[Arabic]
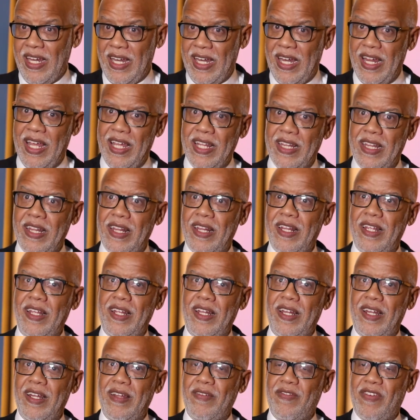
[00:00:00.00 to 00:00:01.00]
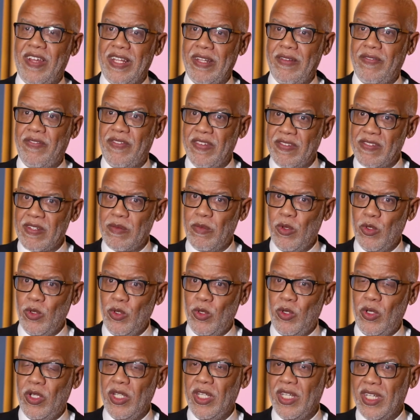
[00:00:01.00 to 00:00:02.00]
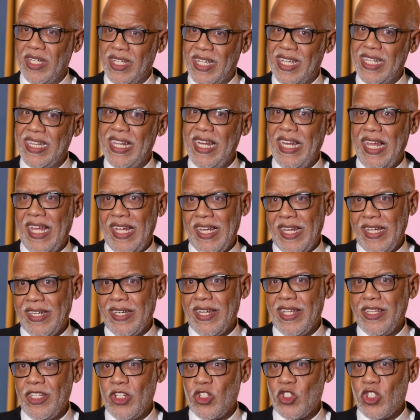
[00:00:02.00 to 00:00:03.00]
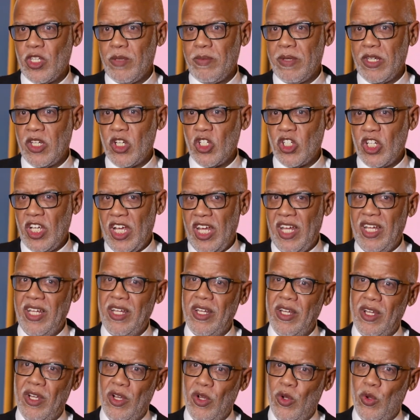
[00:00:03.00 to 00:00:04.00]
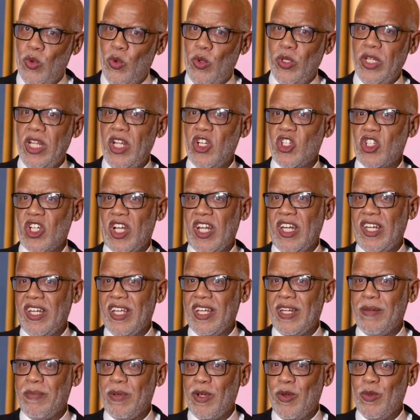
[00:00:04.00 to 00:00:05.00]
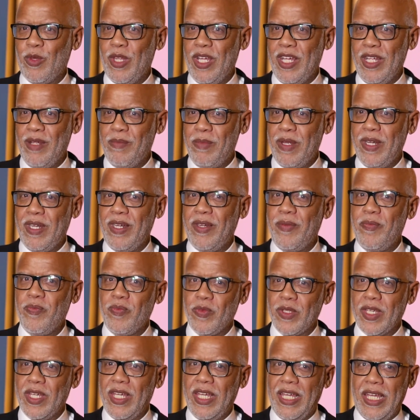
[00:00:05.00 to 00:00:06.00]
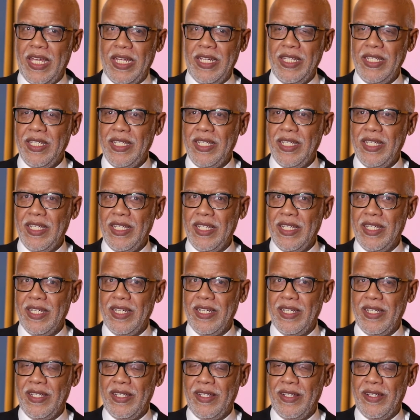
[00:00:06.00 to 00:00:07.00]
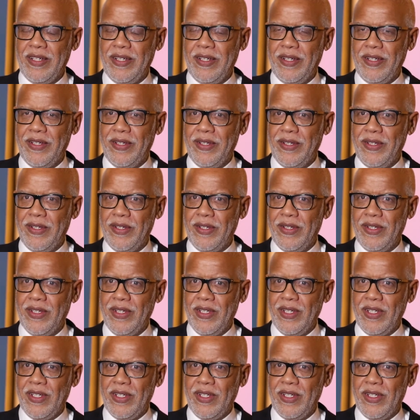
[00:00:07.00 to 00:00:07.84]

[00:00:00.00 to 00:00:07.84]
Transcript: لهذا نفس الموضوع كيدل على ان هذه تجربه ناجحه وحنا ان شاء الله غنبقوا دائما يعني آه،